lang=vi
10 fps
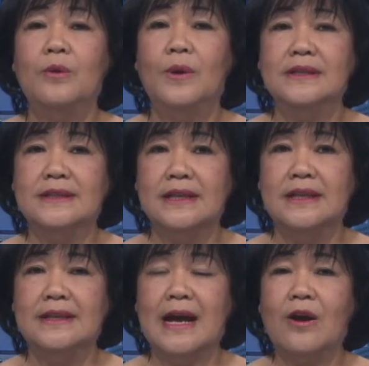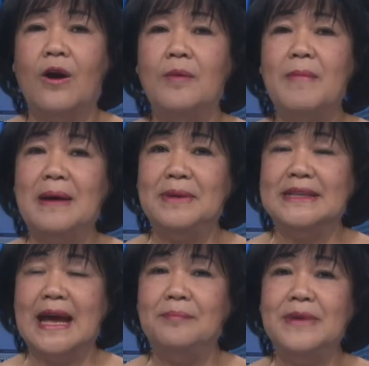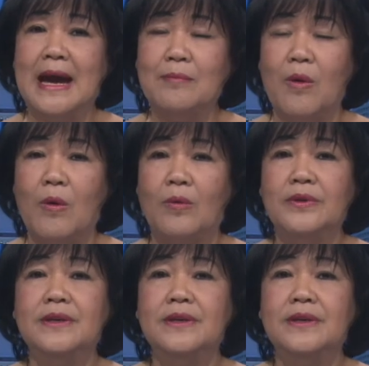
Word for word: quận 4 đã có 38 đảng bộ,